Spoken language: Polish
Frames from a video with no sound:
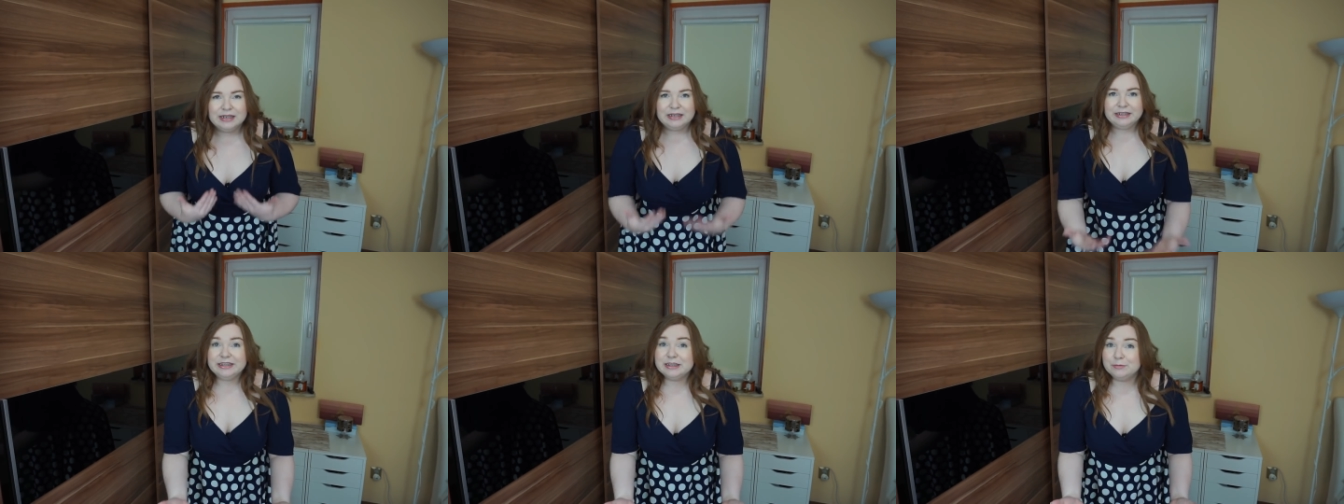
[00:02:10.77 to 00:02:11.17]

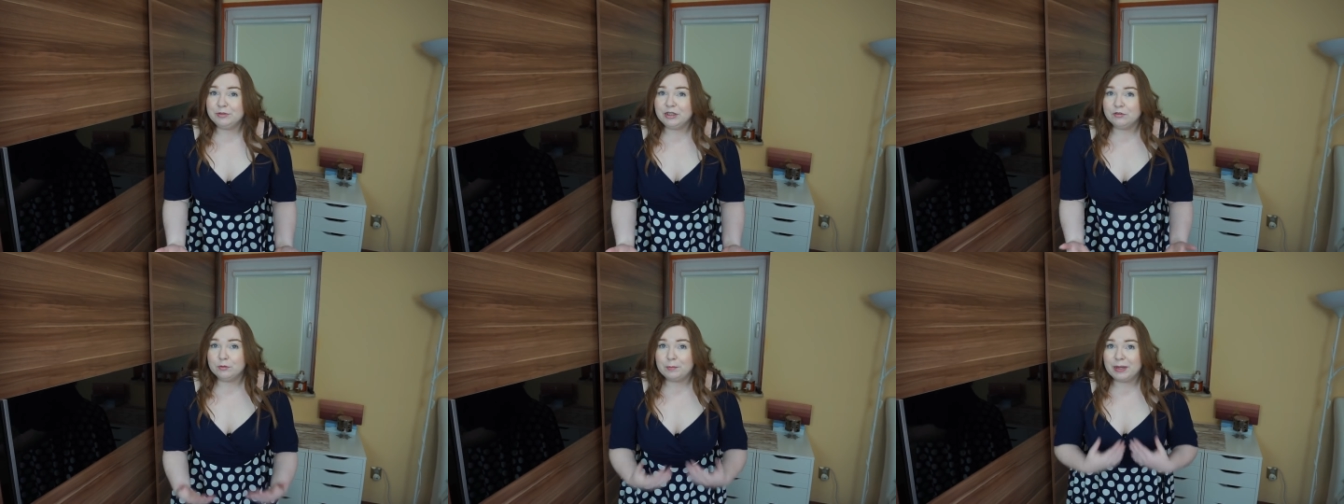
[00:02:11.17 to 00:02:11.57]
nic mi
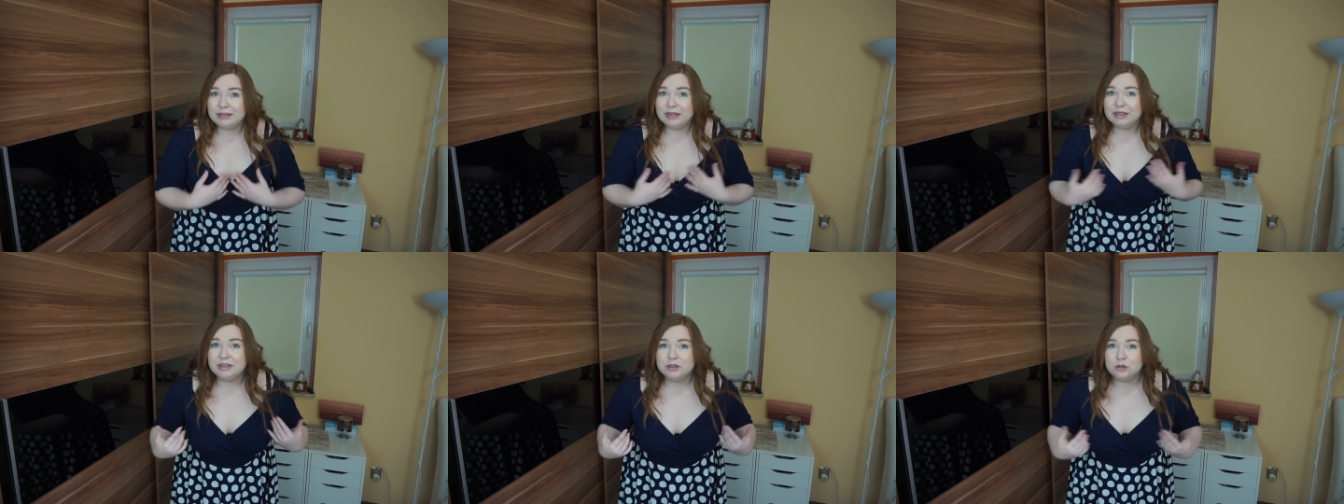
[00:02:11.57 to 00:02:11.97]
nie
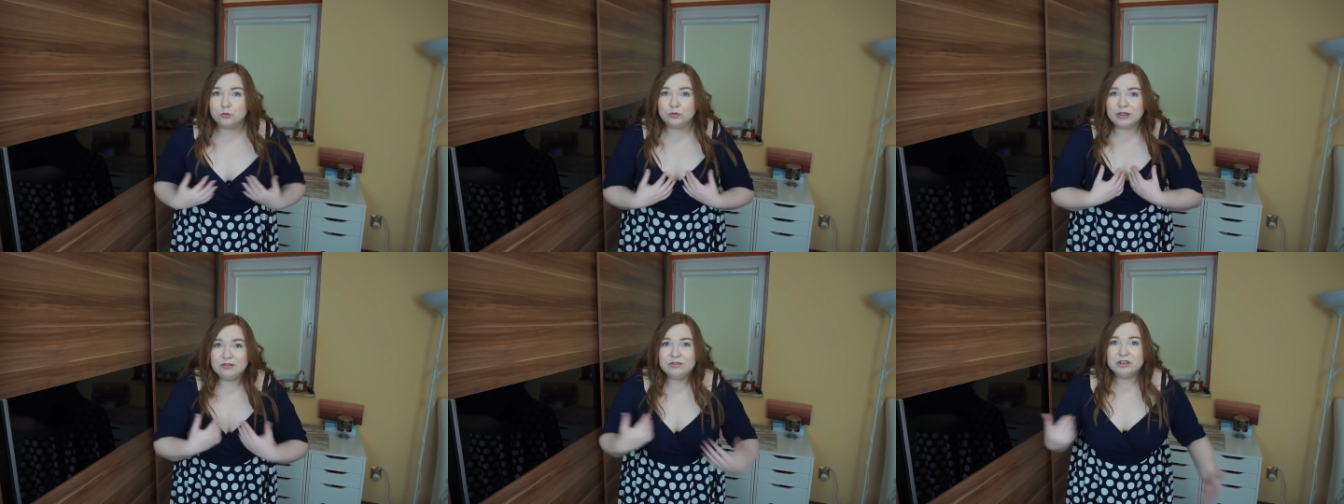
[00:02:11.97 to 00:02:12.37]
wypada, nic
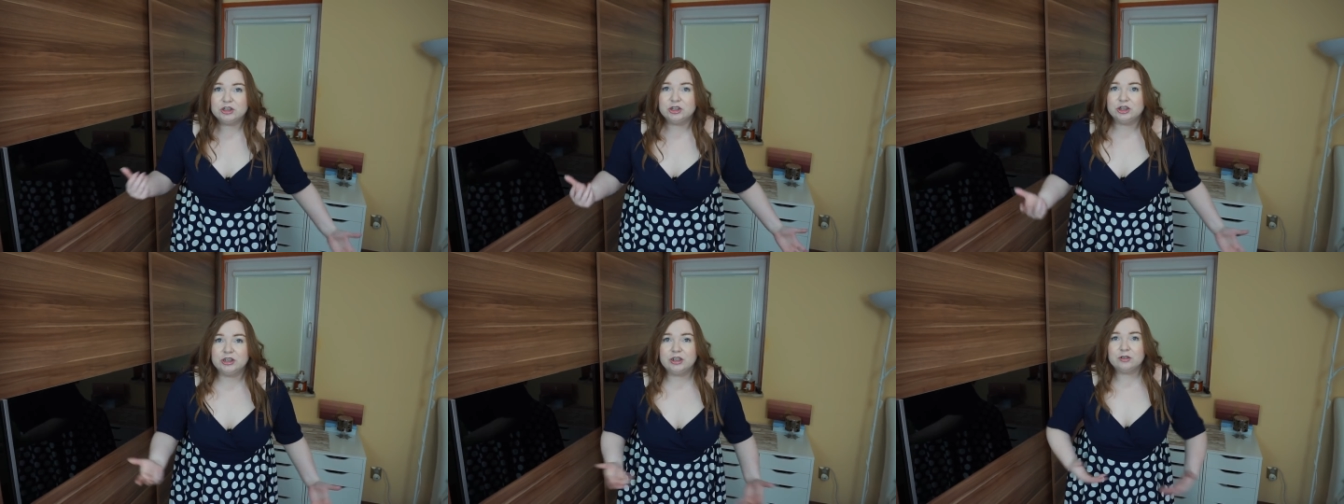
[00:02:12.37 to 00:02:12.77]
tutaj, wiecie,
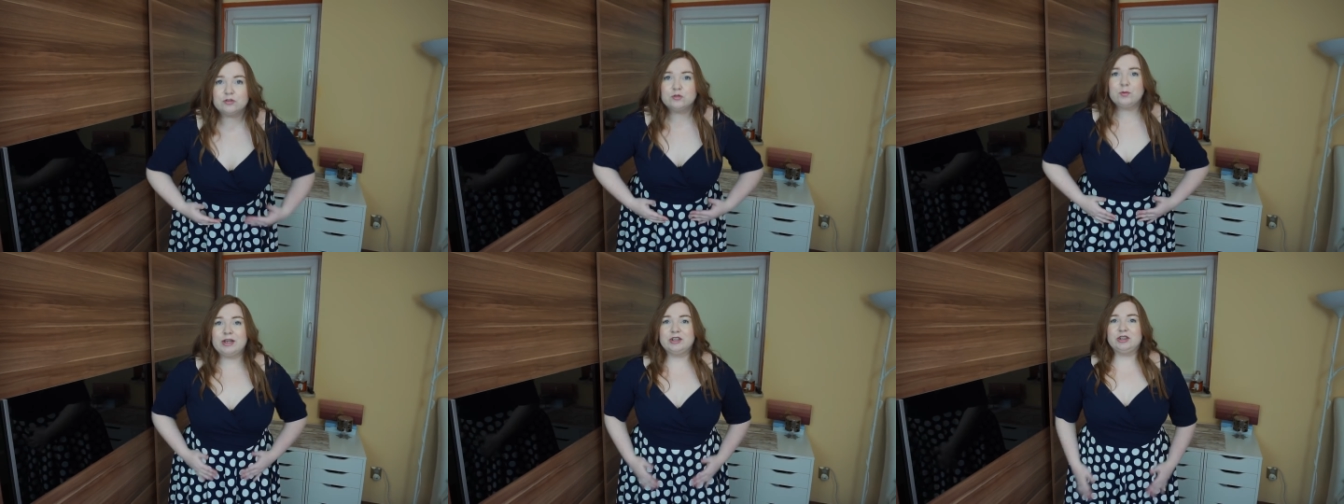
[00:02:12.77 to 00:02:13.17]
się nie
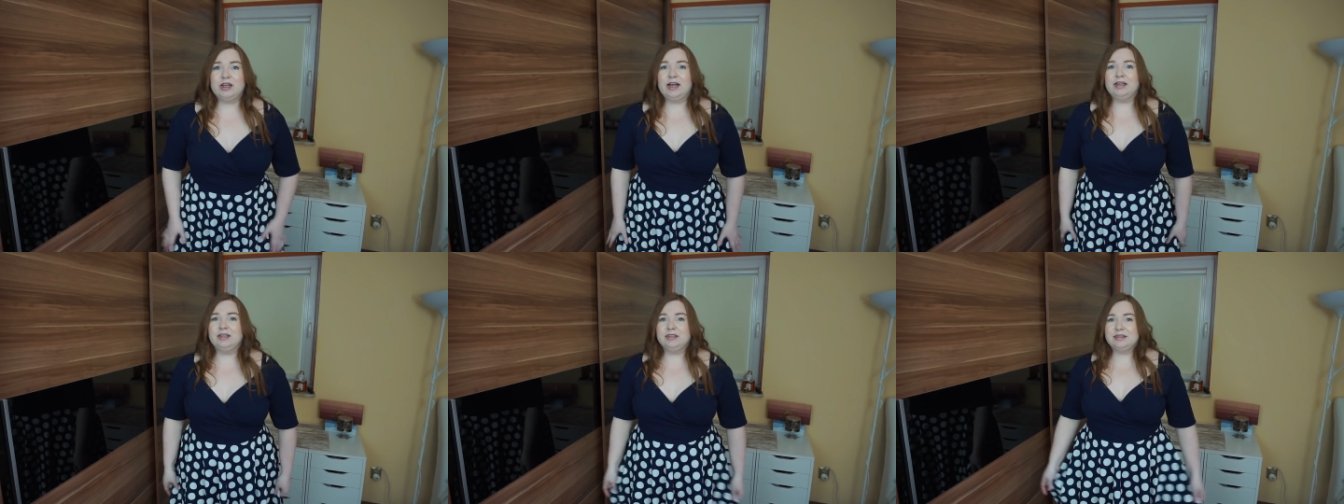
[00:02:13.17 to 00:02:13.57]
rozłazi,
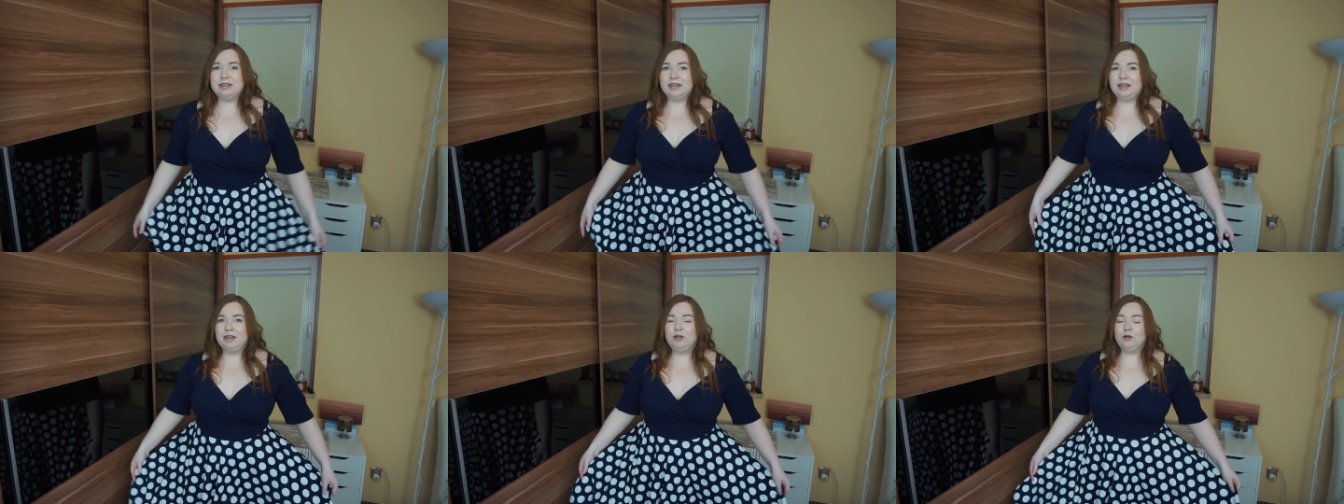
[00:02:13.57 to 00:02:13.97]
ani nic
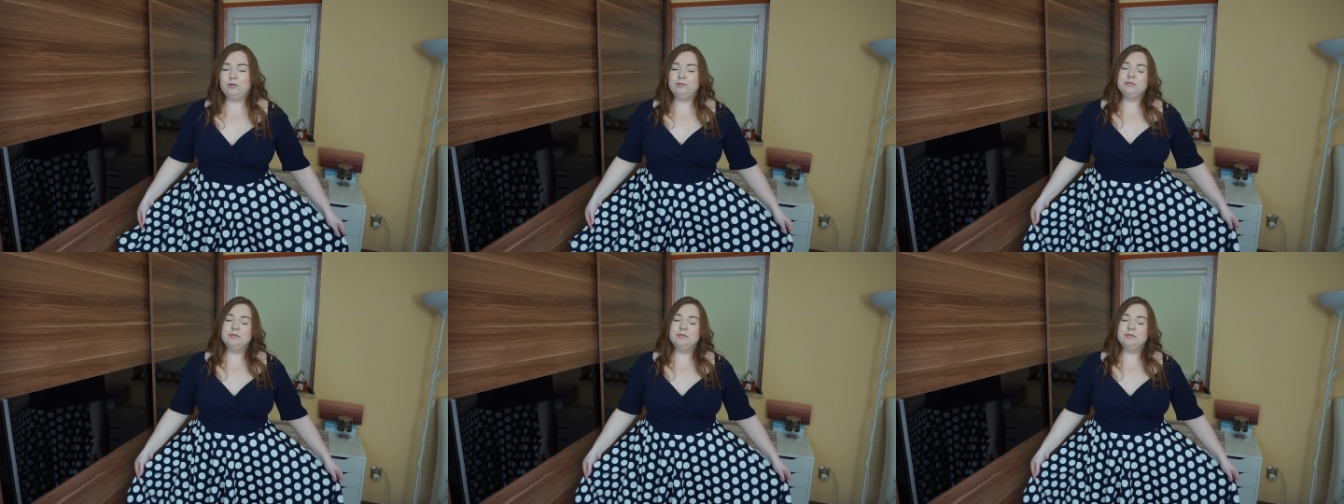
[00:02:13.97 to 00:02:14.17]
takiego.